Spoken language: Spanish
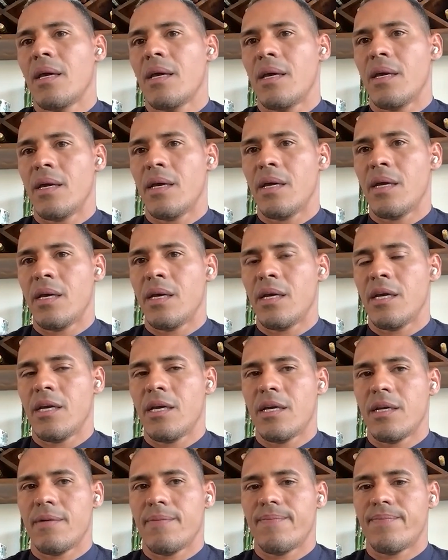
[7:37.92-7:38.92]

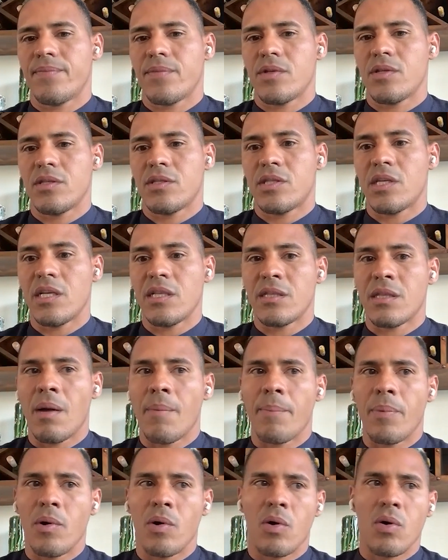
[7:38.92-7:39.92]
eh, sin
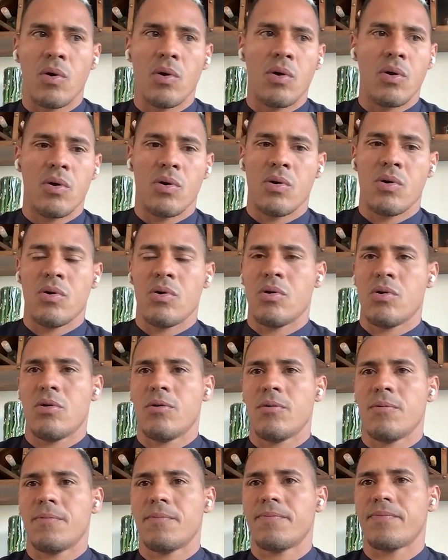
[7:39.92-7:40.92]

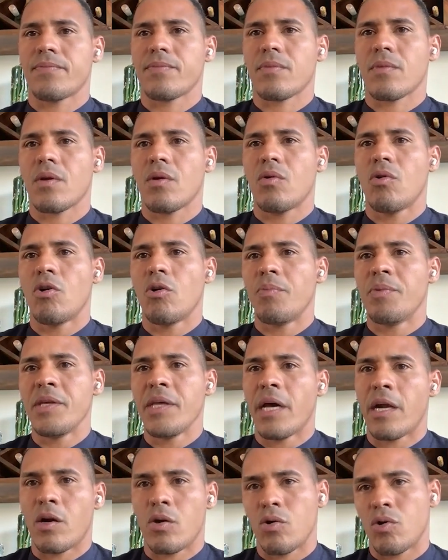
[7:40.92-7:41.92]
tampoco
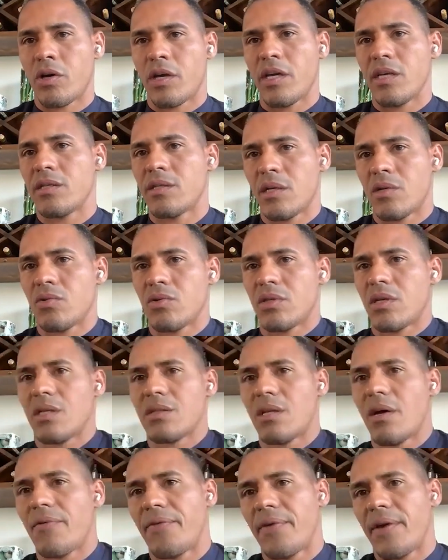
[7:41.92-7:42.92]
olvidar lo que hice con
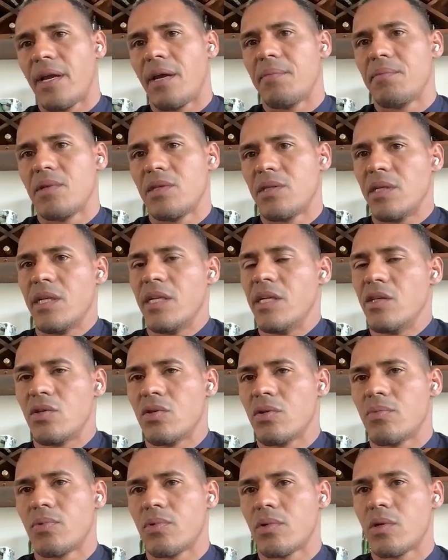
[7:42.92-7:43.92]
Santa Fe, mis
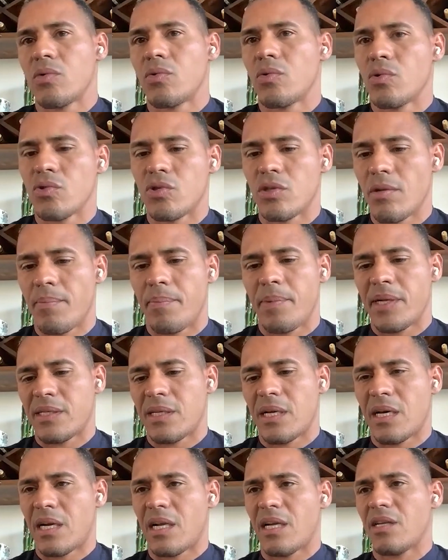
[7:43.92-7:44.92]
inicios, porque uno siempre
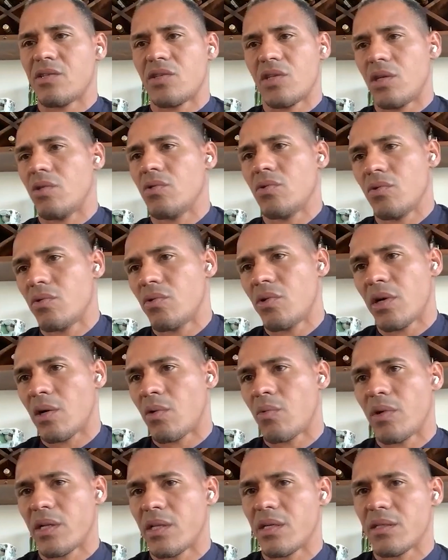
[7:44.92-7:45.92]
es agradecido y uno
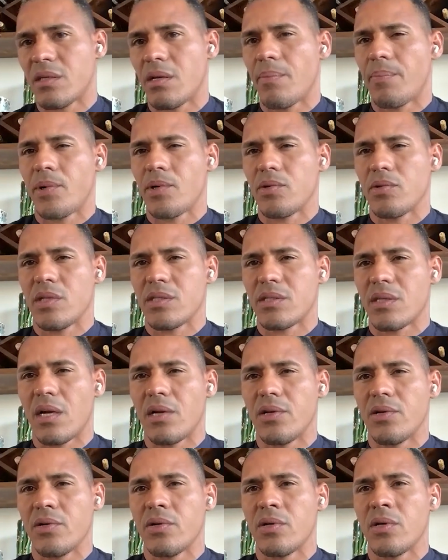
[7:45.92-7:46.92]
recuerda siempre dónde
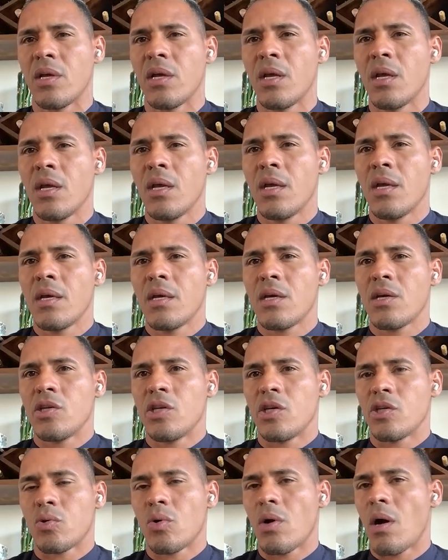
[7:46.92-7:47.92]
salió
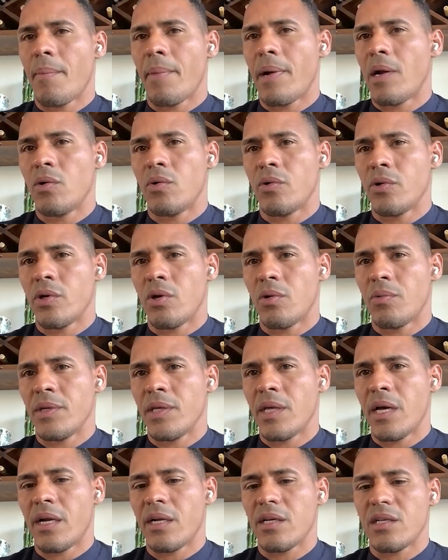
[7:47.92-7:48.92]
y eso jamás lo voy a
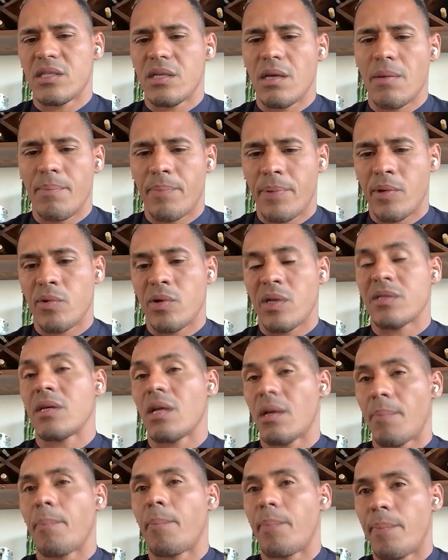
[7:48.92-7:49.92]
olvidar y siempre voy a
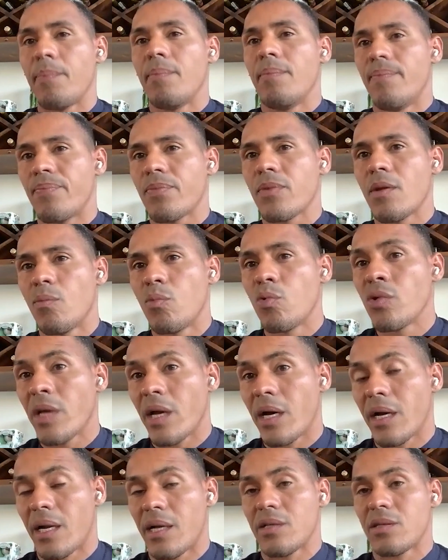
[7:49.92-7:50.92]
ser muy
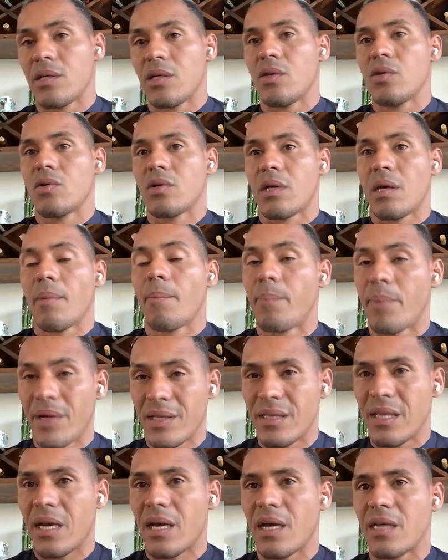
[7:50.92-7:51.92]
agradecido, que en
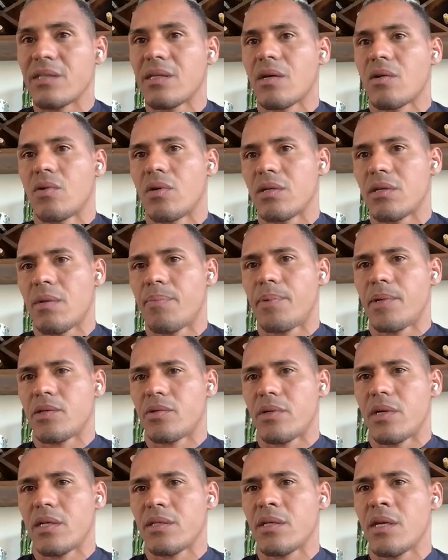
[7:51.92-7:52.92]
paz descanse con esas
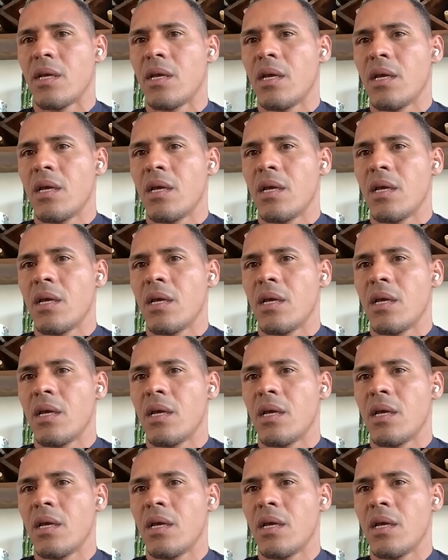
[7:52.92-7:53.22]
personas